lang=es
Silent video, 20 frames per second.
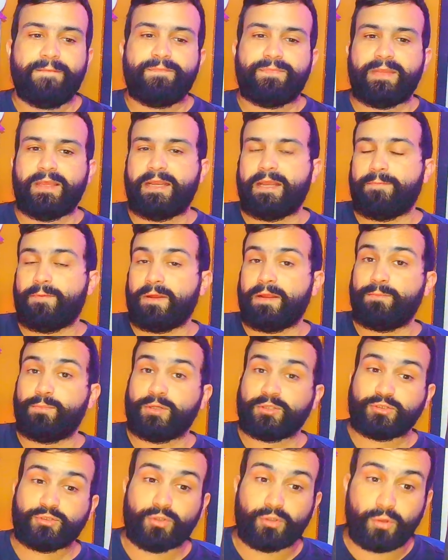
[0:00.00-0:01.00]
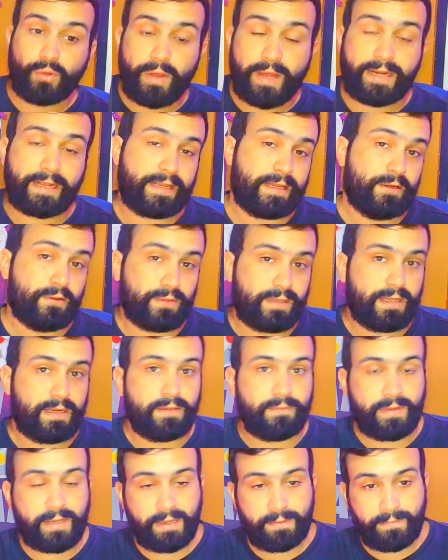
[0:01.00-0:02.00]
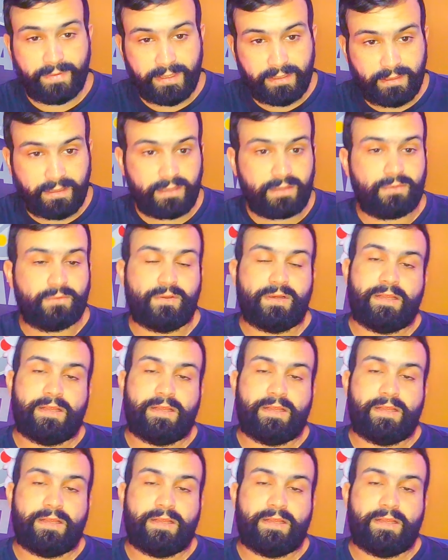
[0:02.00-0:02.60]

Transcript: tienes, por ejemplo, a Zoroark y lo tienes bien invertido,